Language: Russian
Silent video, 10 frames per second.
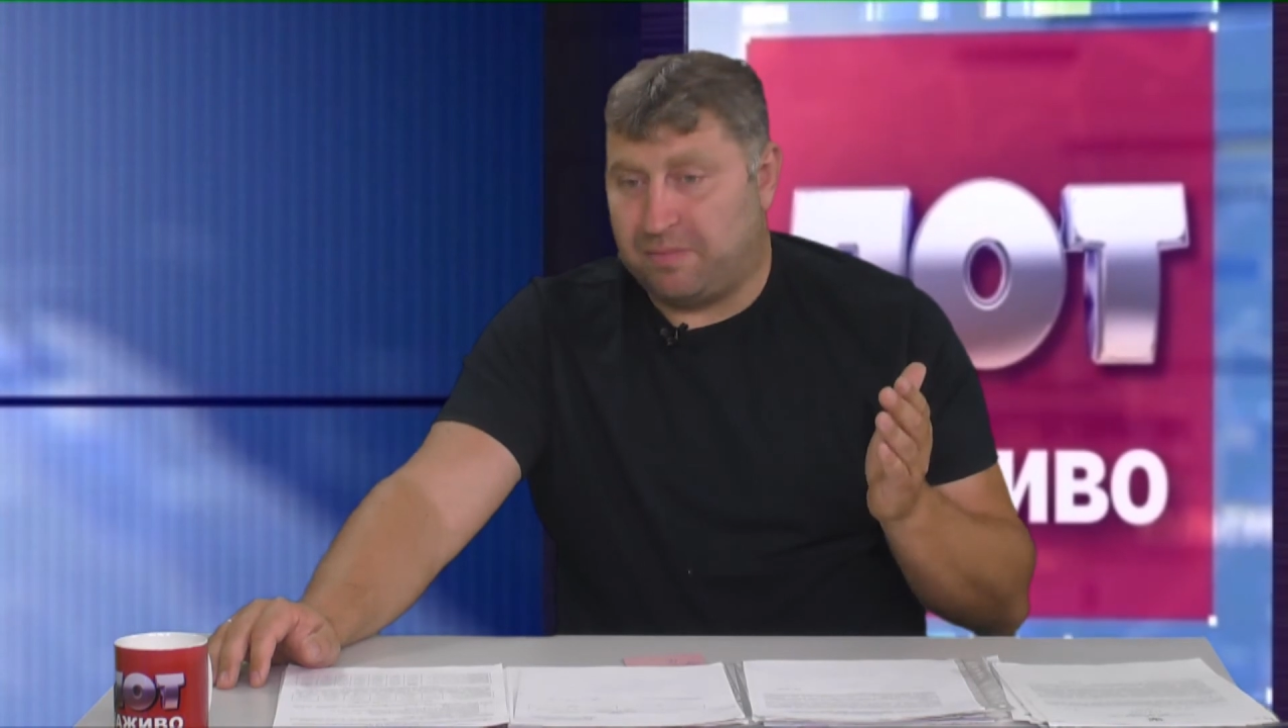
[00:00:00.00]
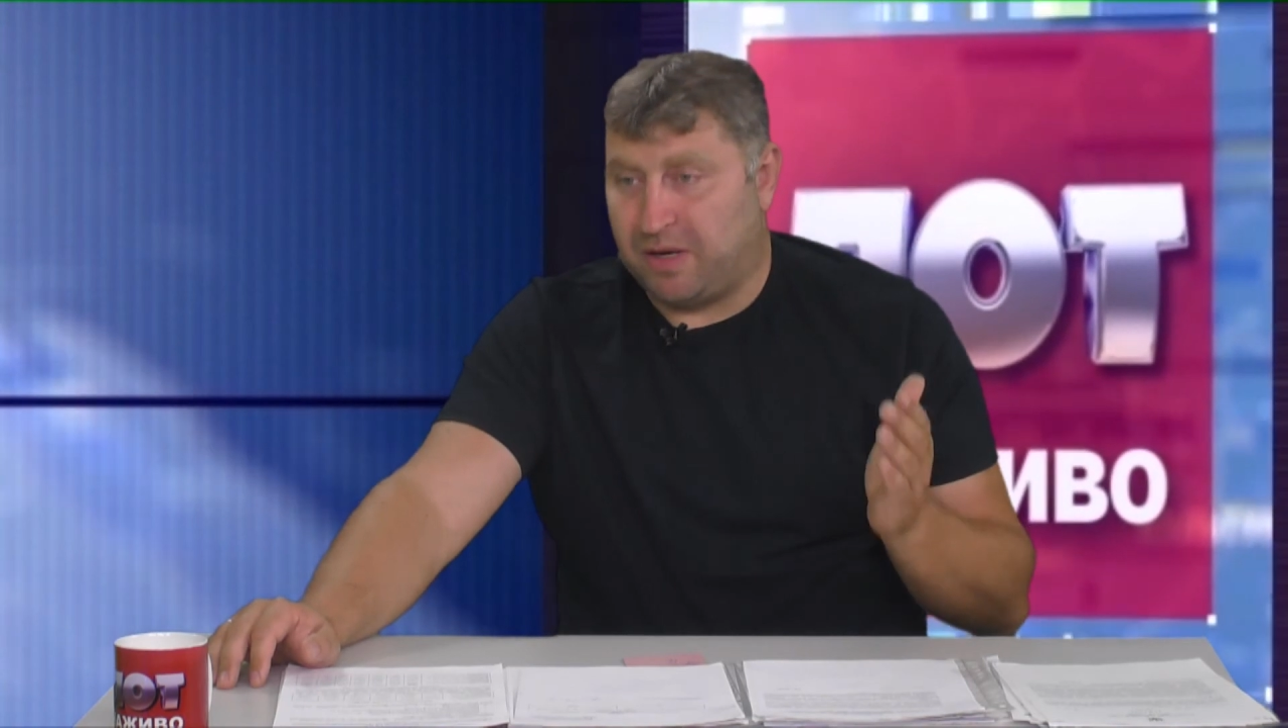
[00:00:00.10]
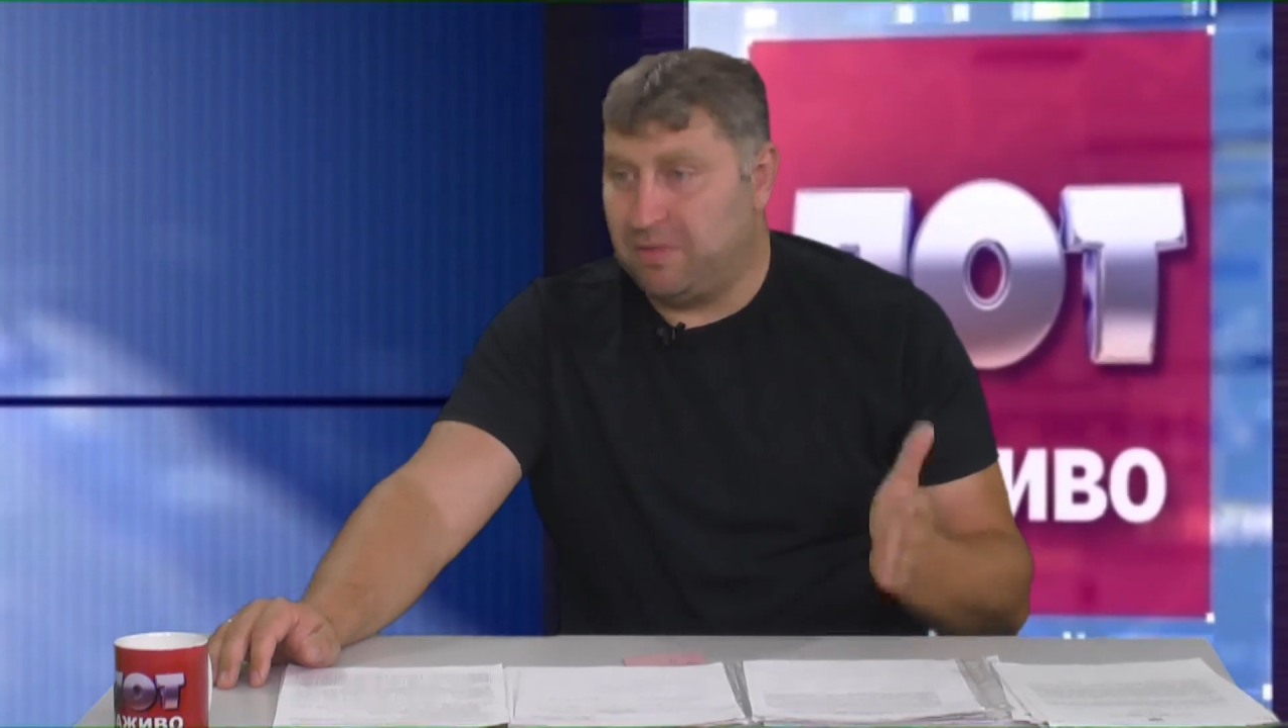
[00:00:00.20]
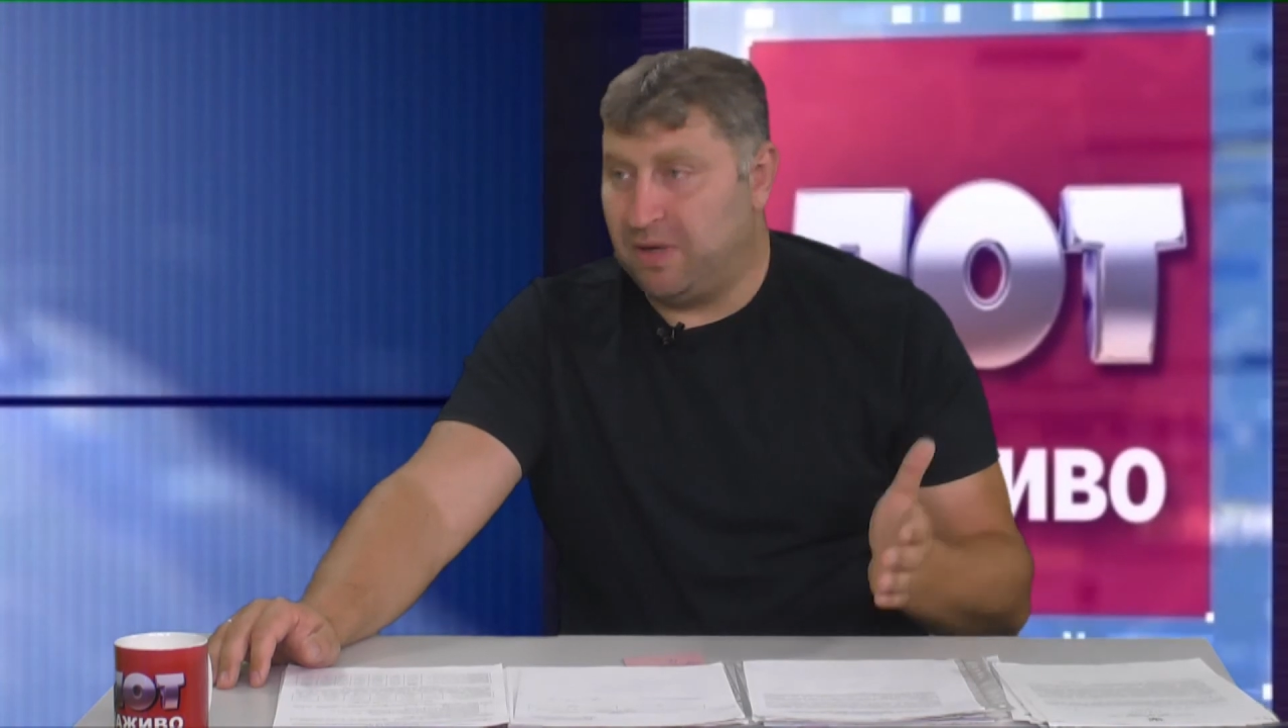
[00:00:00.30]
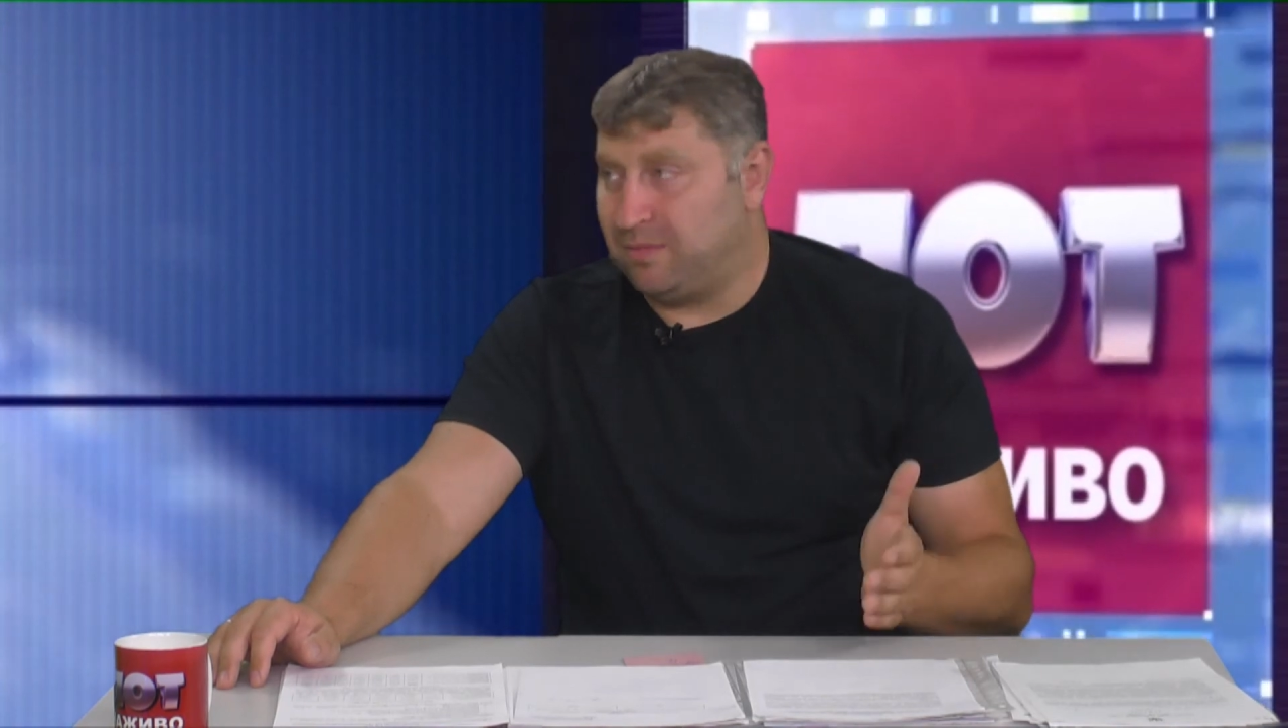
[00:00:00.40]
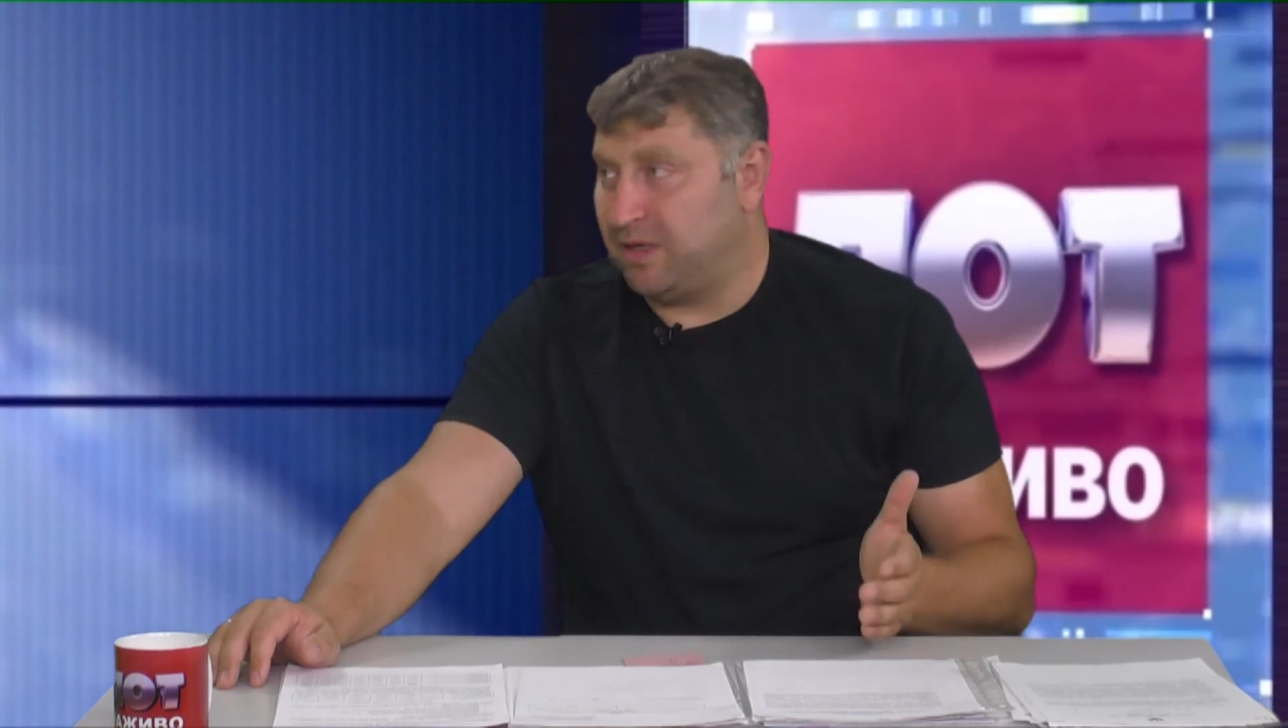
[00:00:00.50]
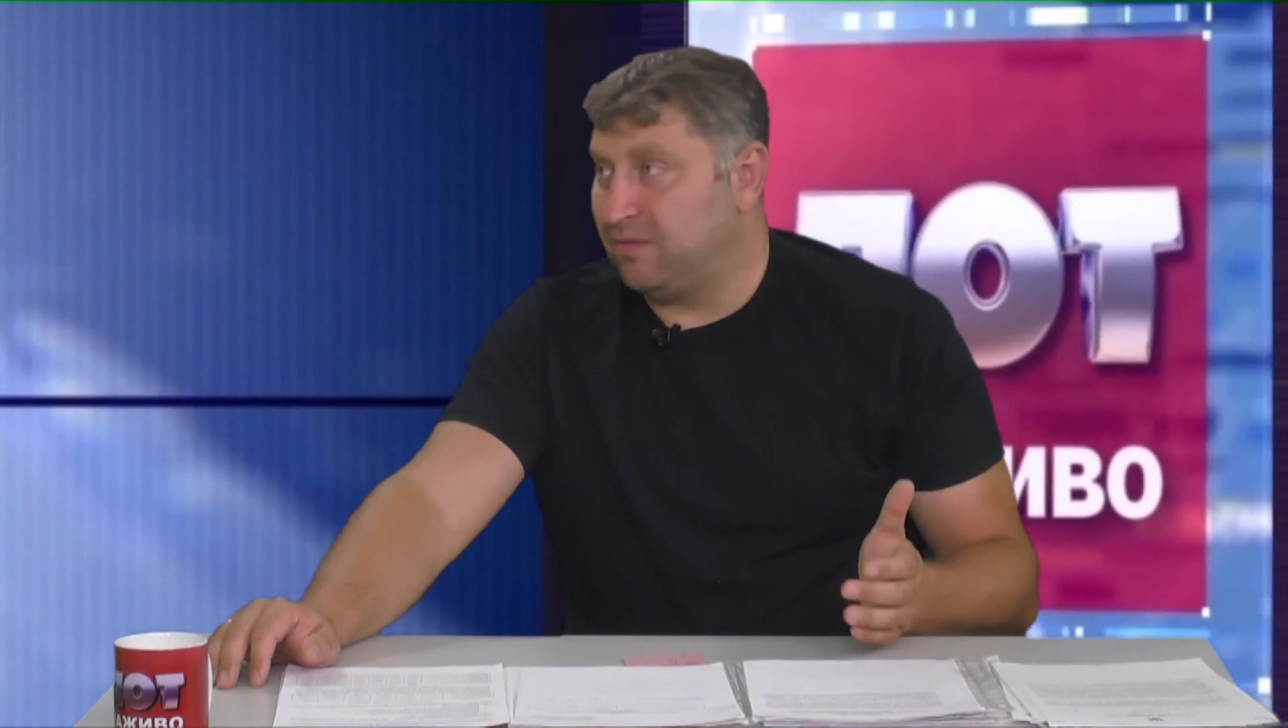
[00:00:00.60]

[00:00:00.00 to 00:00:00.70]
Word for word: проблема